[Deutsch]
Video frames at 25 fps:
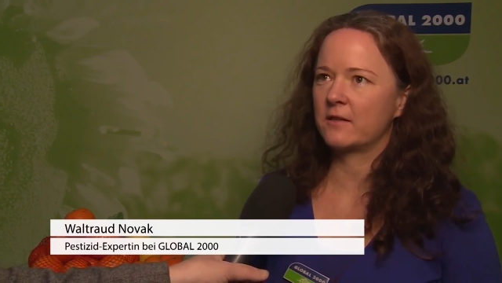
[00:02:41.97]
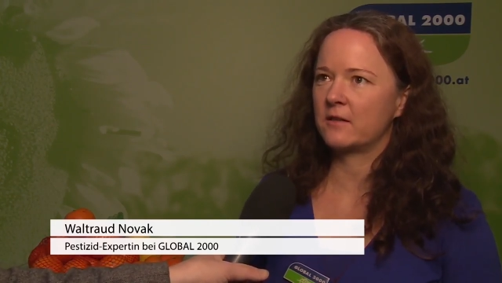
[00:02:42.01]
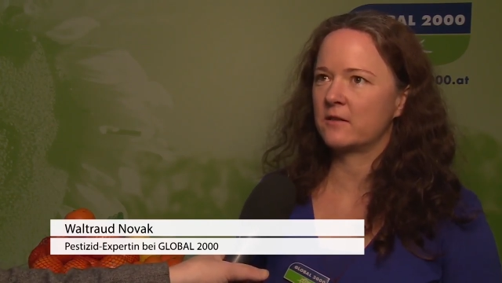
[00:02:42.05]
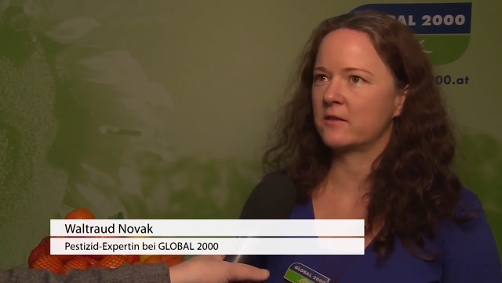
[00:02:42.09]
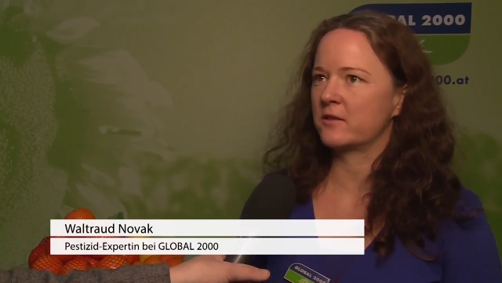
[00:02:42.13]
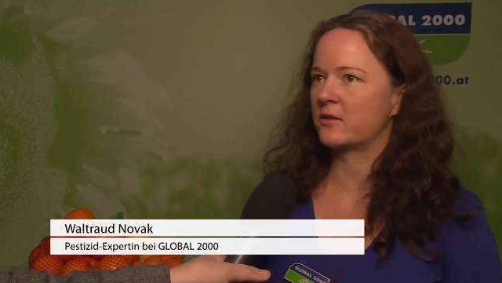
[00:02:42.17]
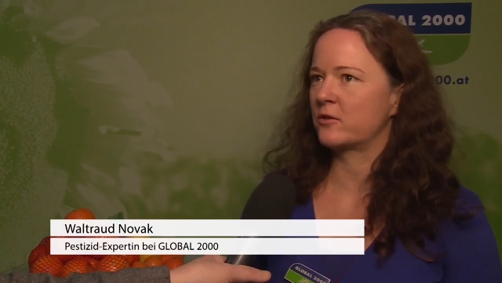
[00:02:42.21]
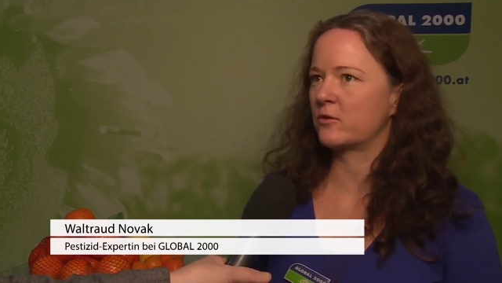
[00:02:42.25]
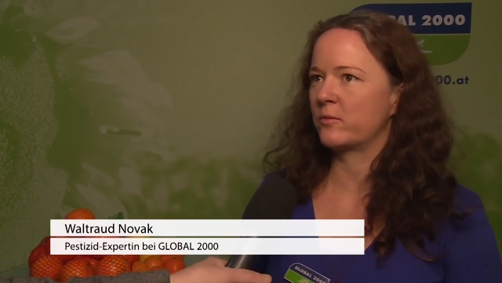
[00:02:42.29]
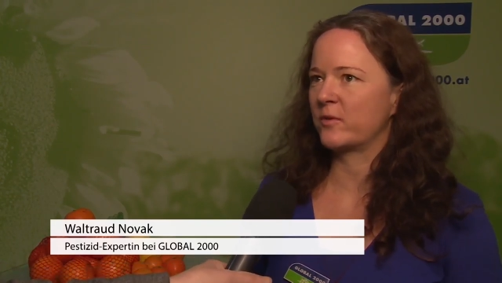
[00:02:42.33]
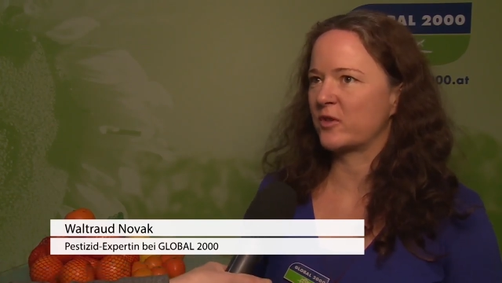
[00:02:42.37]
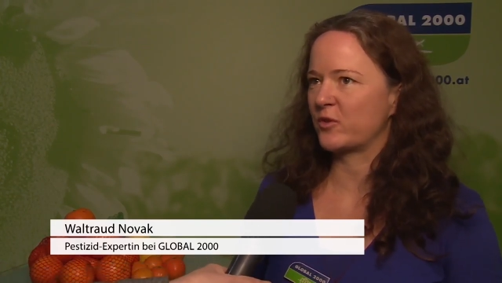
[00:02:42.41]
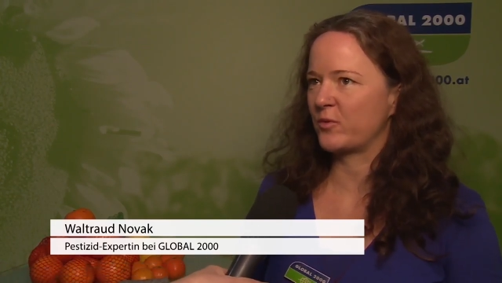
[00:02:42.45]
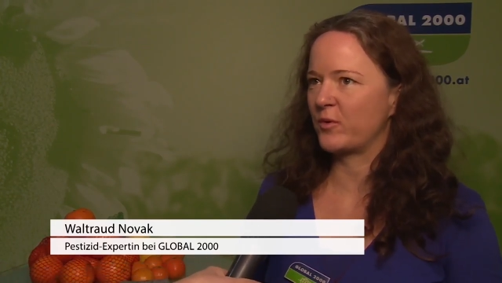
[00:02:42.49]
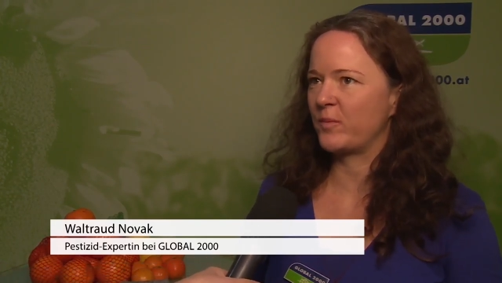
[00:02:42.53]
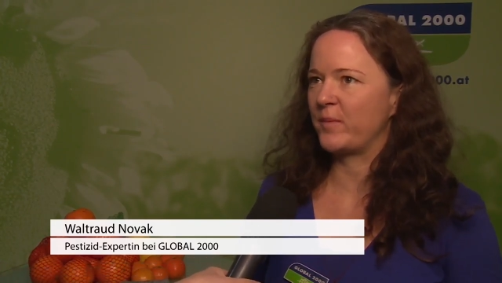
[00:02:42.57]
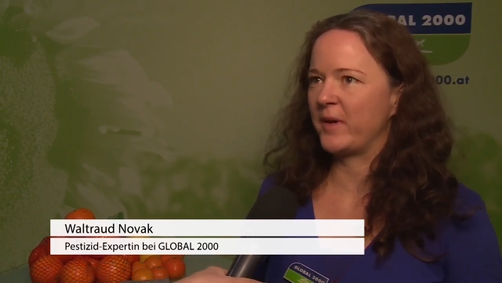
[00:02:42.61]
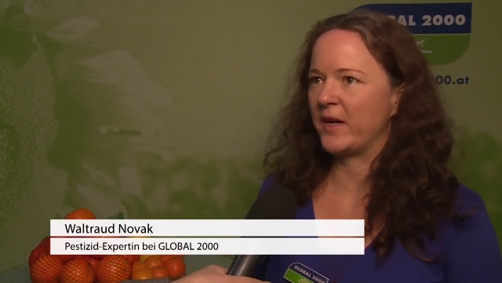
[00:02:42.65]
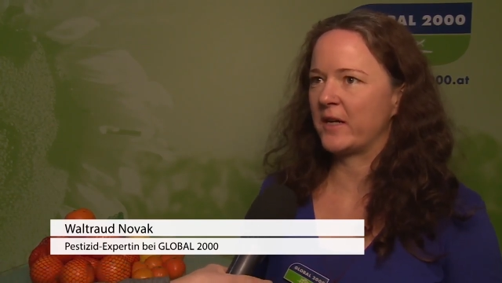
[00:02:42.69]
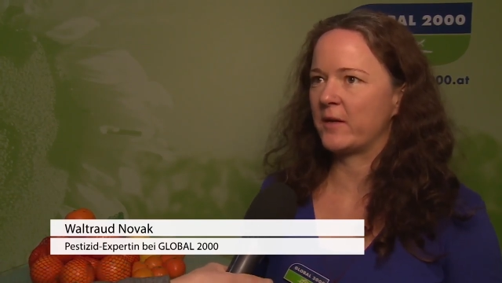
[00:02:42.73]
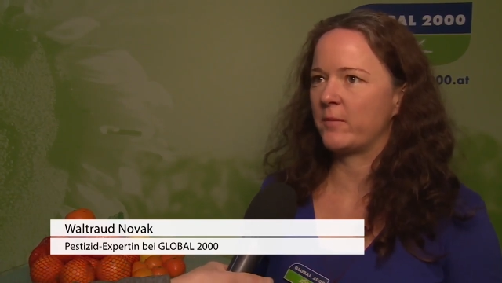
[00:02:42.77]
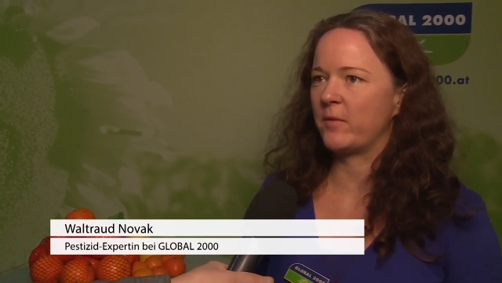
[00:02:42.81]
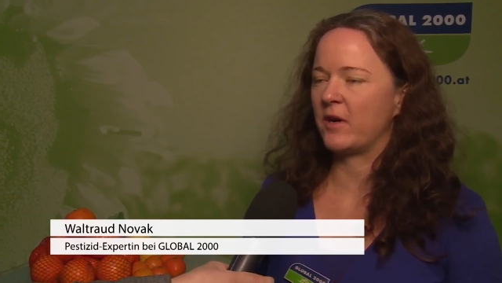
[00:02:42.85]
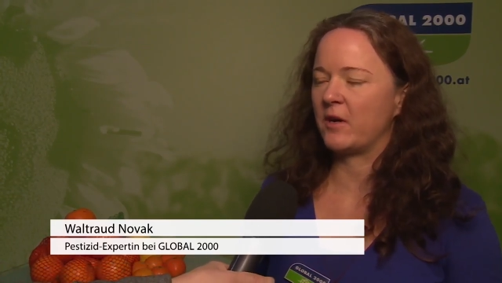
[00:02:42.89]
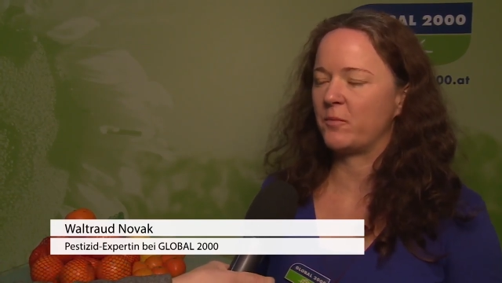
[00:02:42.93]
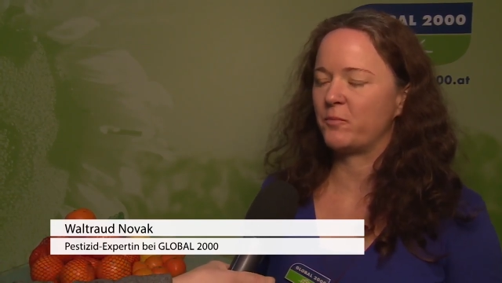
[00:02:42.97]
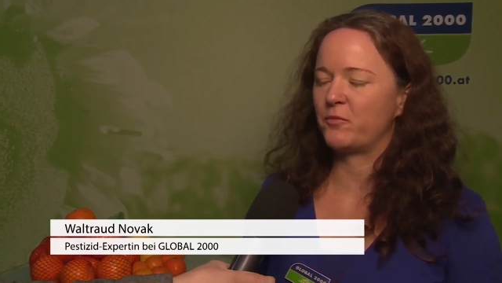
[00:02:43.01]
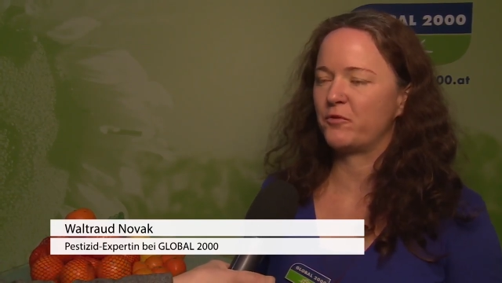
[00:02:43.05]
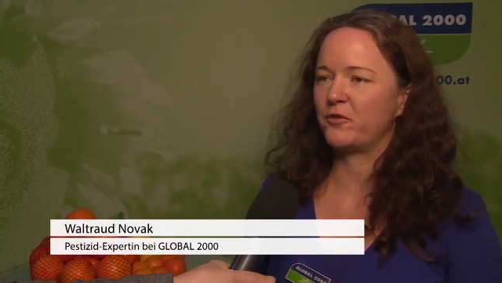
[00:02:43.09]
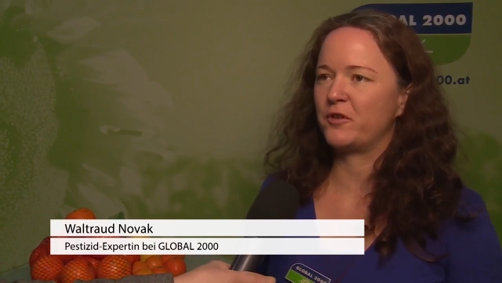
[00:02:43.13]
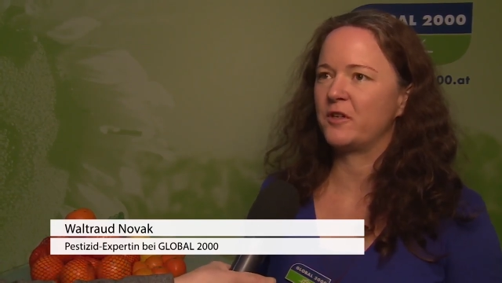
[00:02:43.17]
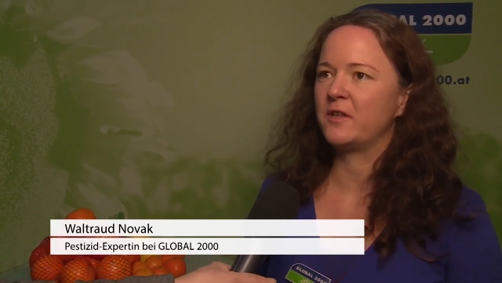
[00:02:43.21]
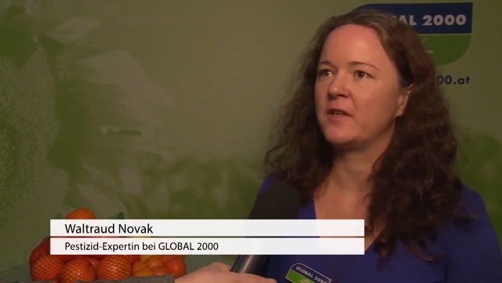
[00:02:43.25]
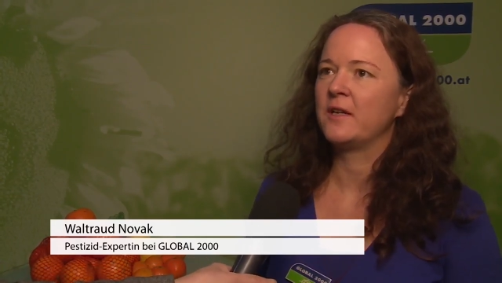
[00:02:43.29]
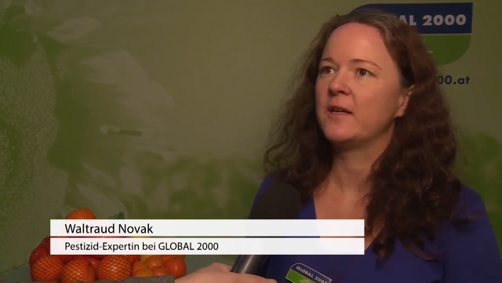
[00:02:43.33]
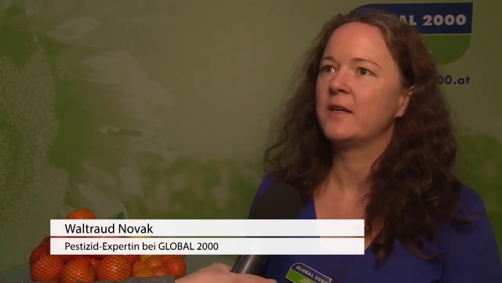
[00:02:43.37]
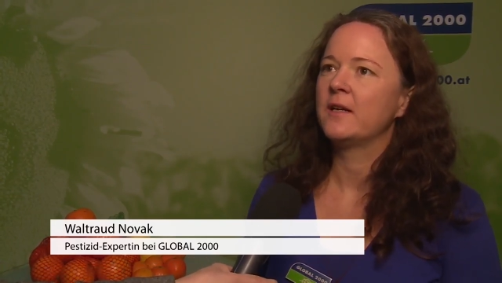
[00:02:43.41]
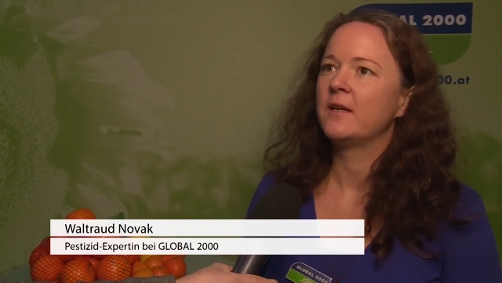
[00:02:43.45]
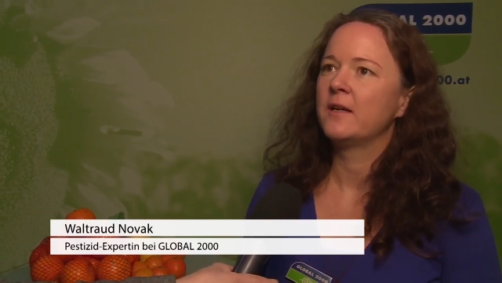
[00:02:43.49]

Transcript: als zum Beispiel bei einem Apfel.